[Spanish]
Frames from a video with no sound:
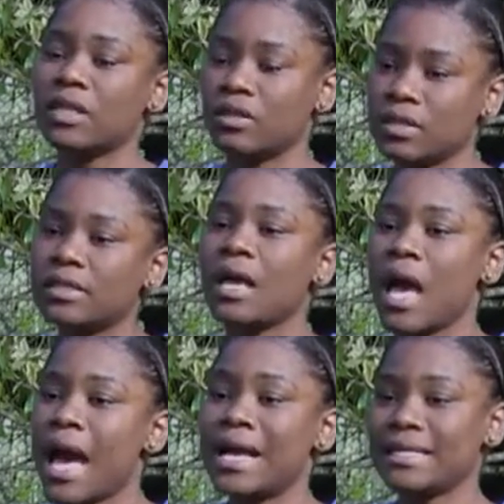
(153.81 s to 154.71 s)
entonces
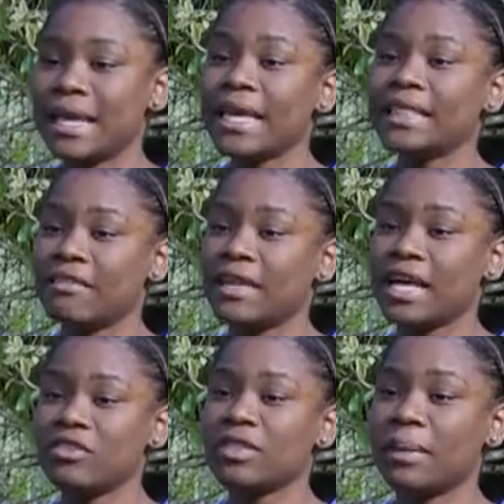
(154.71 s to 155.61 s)
hacer la
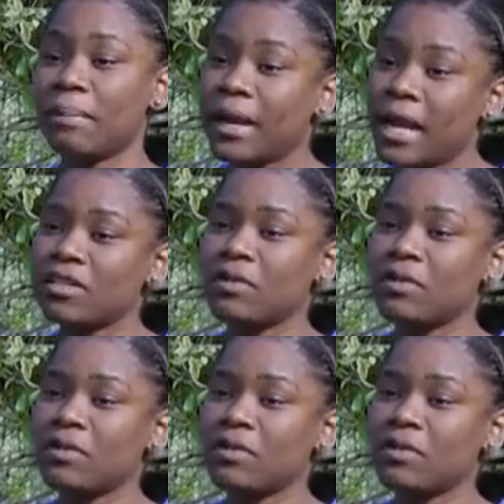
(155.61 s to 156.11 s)
identificación temprana